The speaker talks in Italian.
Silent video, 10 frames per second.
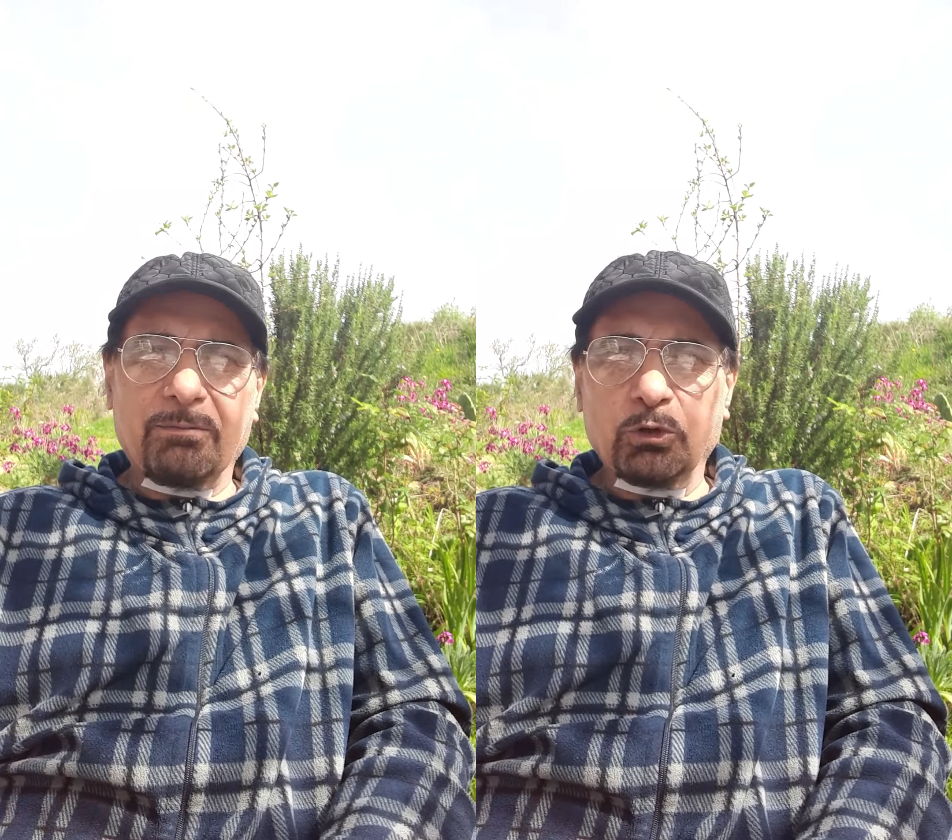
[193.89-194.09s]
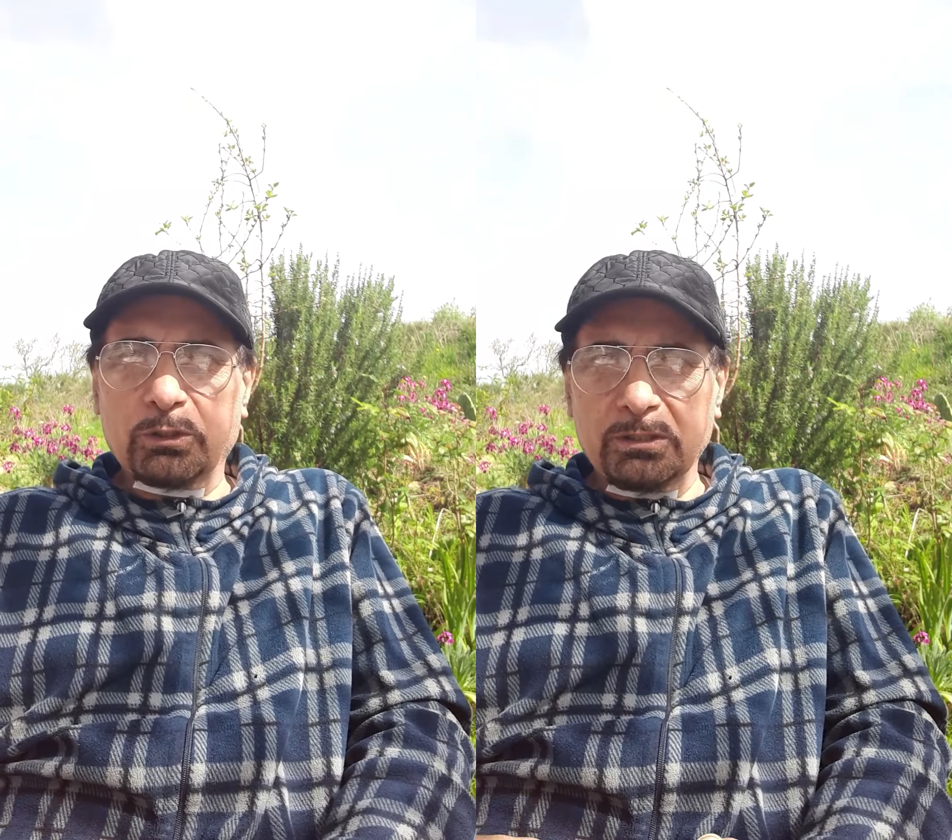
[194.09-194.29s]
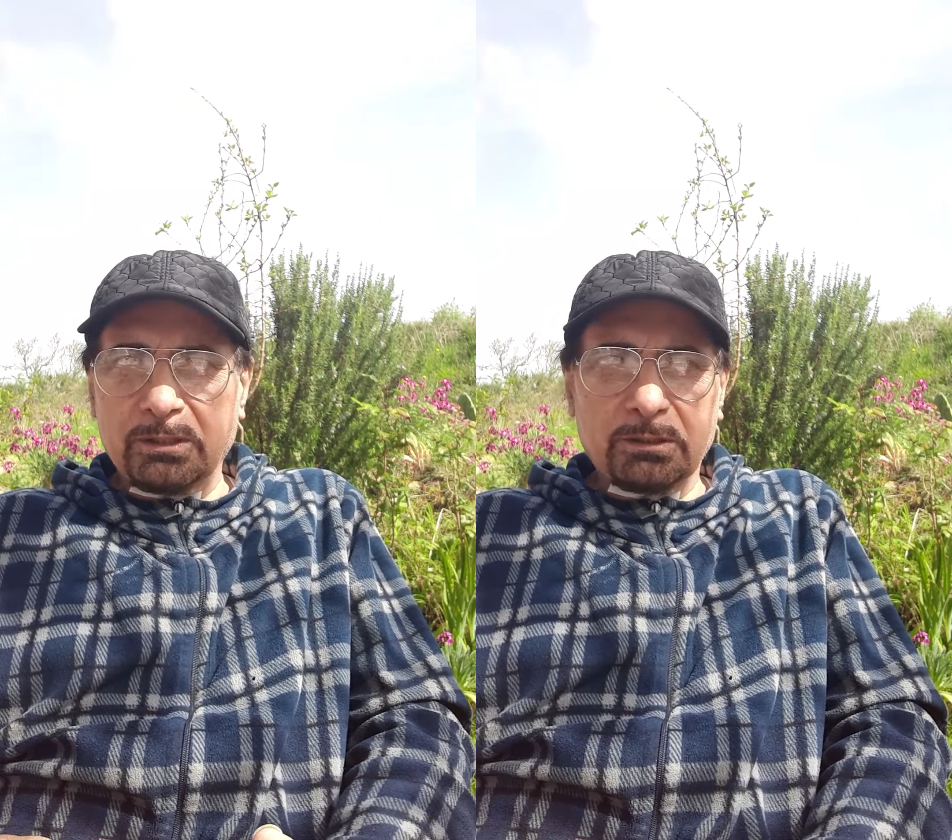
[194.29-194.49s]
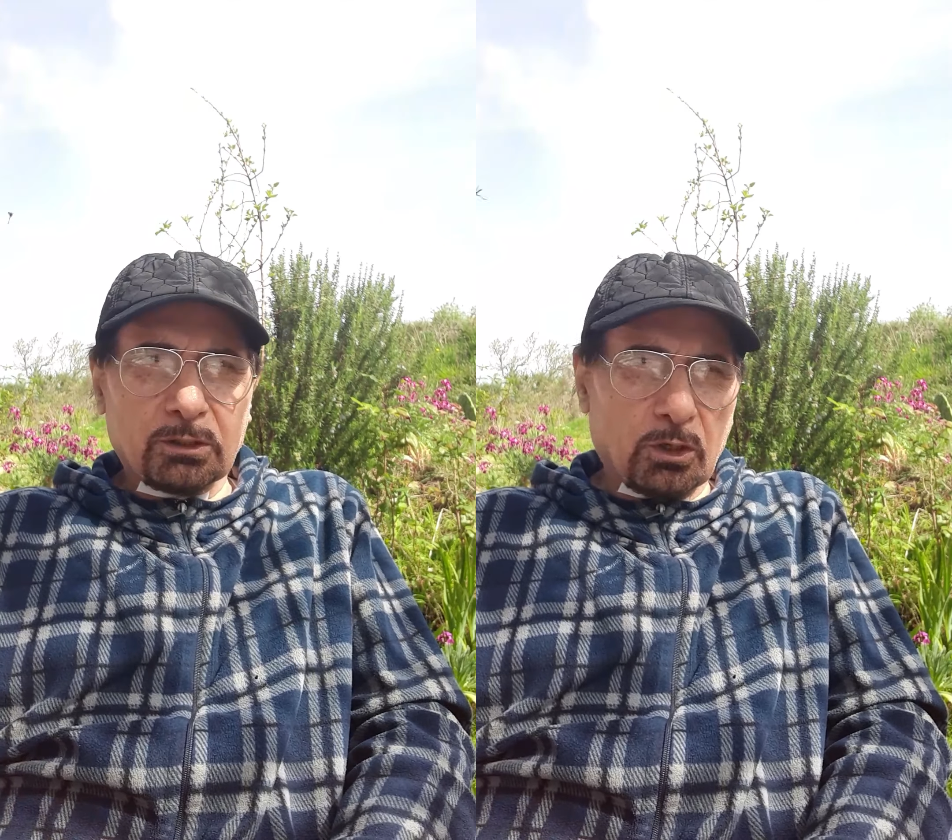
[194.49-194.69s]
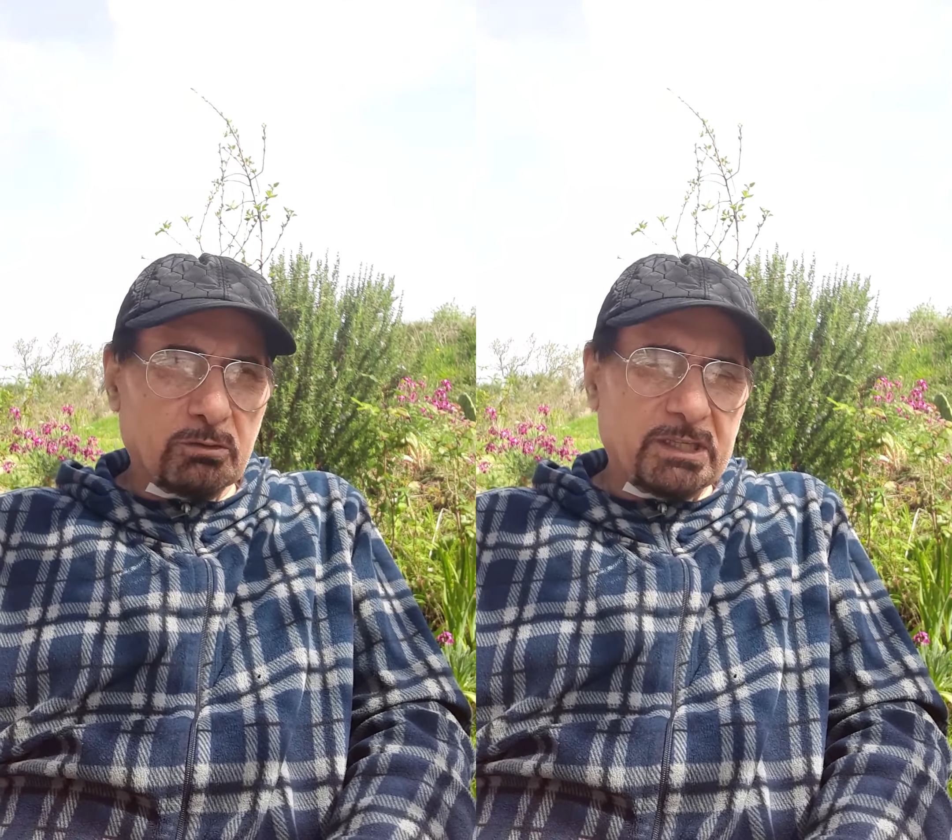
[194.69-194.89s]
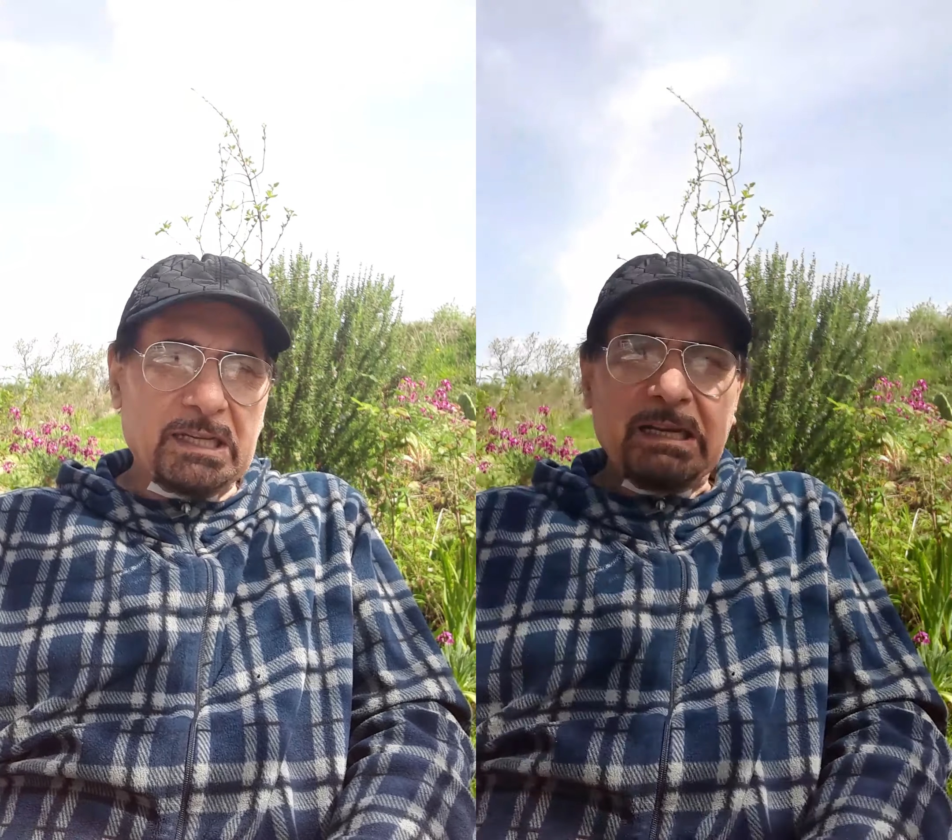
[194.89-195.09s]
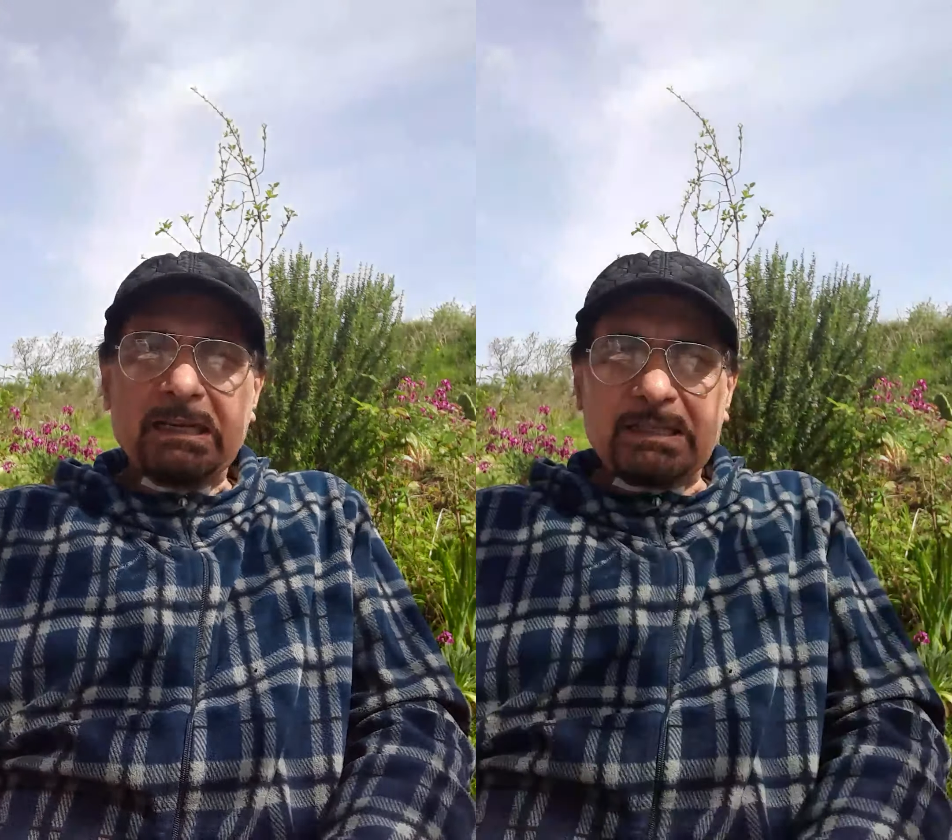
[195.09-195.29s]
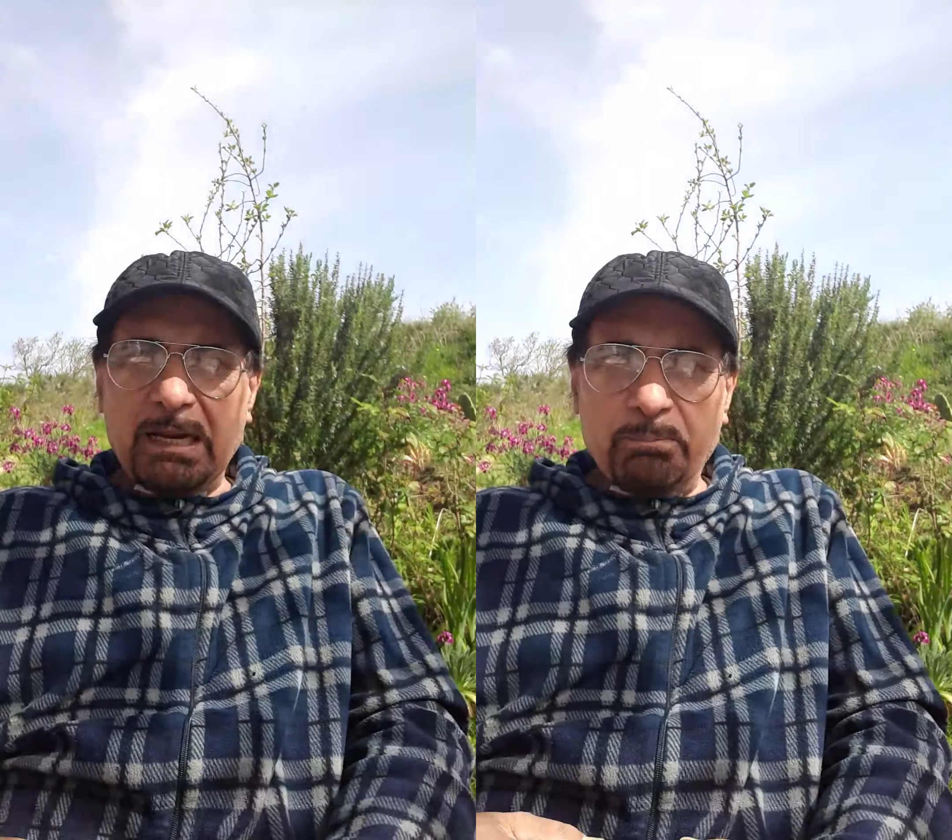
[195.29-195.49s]
a volte ti trovi
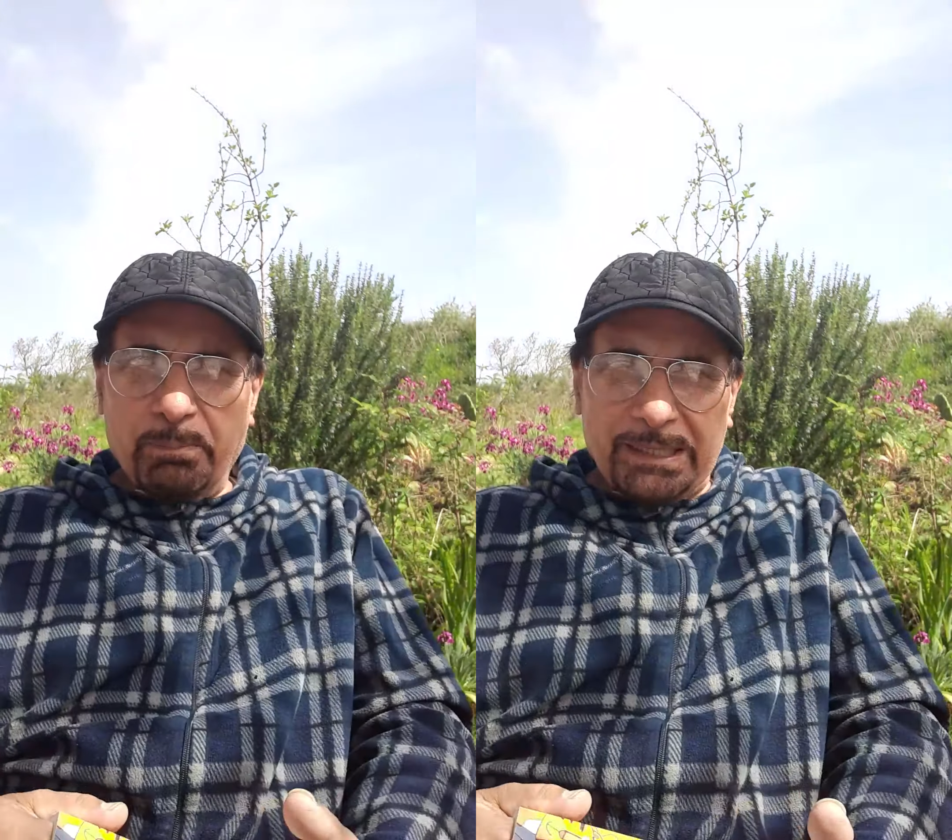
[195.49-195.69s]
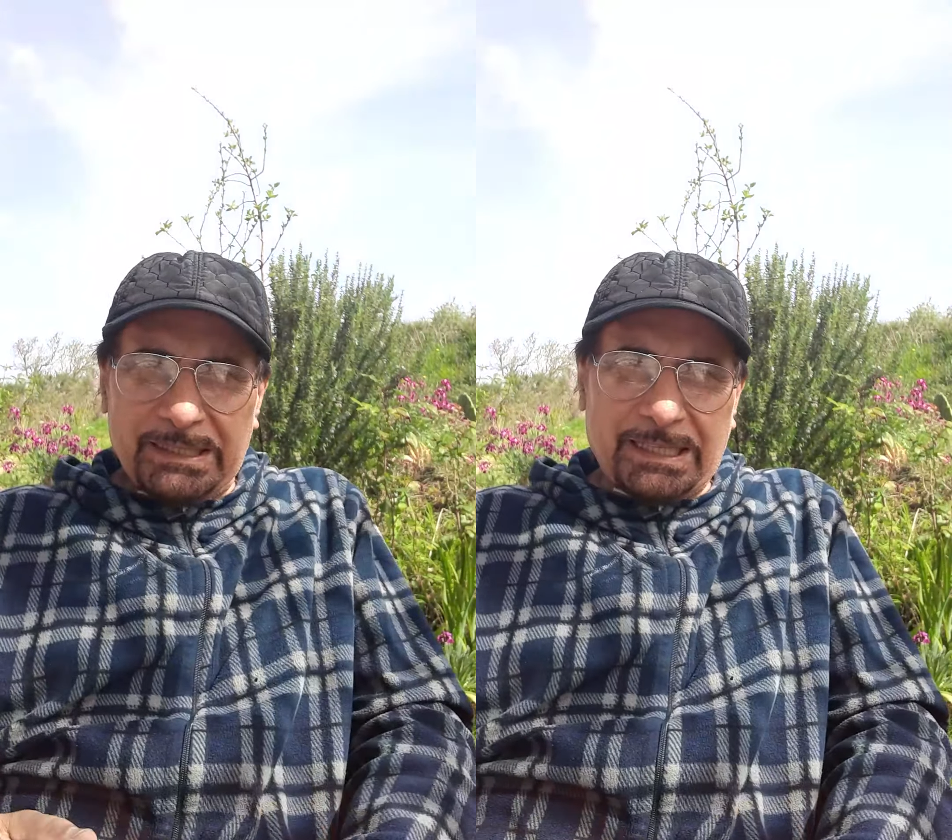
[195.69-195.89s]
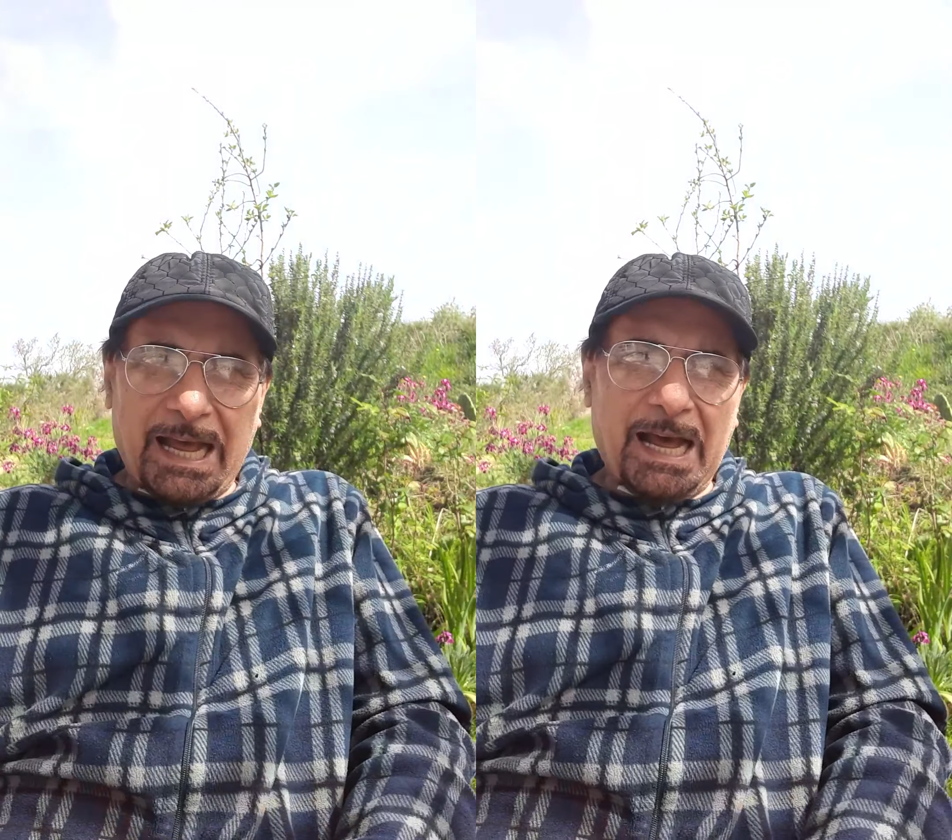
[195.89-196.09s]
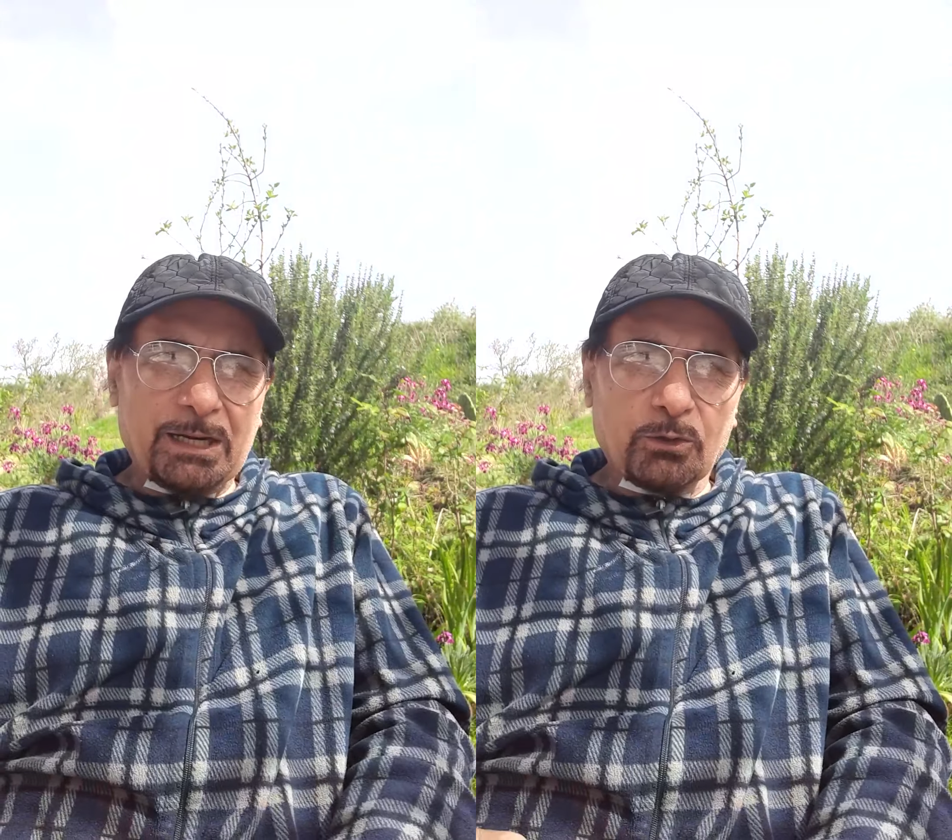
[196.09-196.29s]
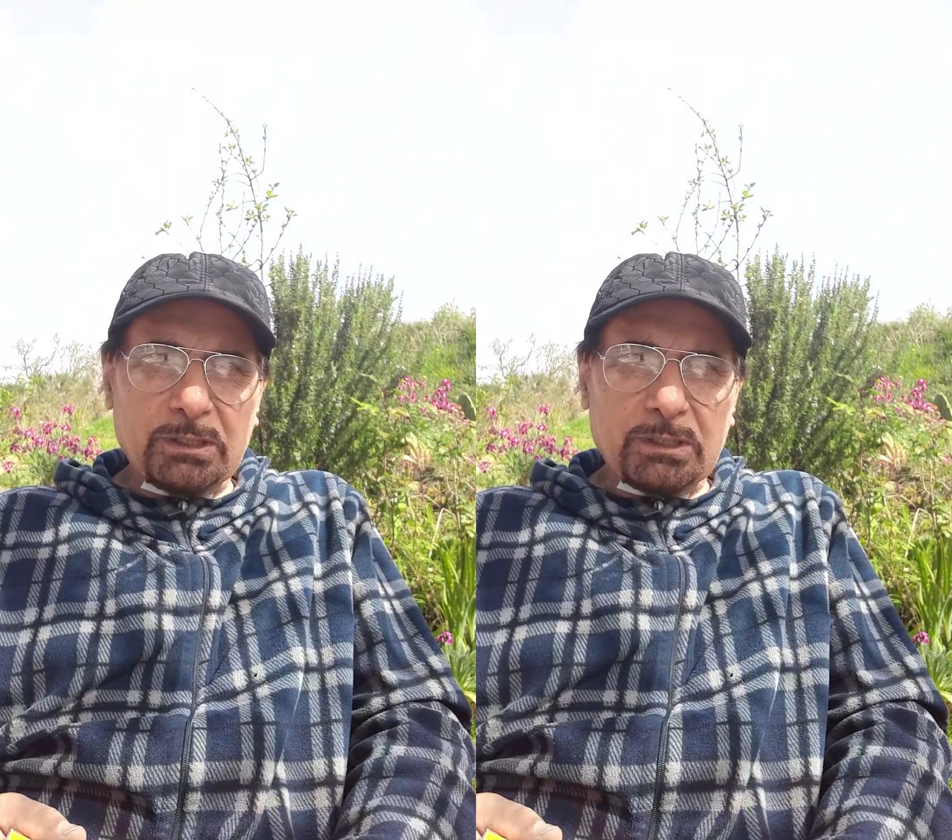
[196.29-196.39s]
nel pantano,